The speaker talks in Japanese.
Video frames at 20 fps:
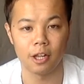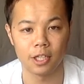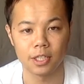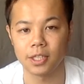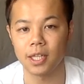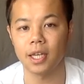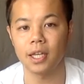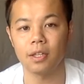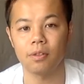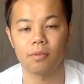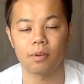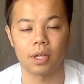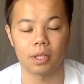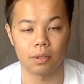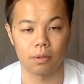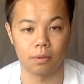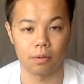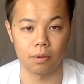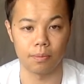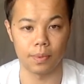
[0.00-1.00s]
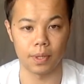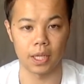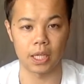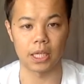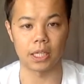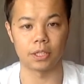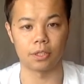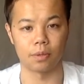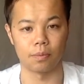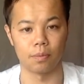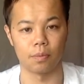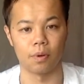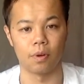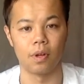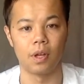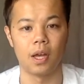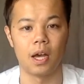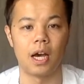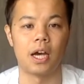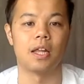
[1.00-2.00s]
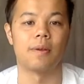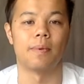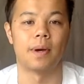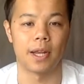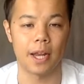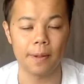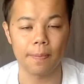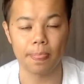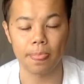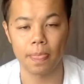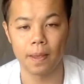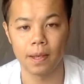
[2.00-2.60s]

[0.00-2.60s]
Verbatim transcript: 社員とかとのコミュニケーションもあればね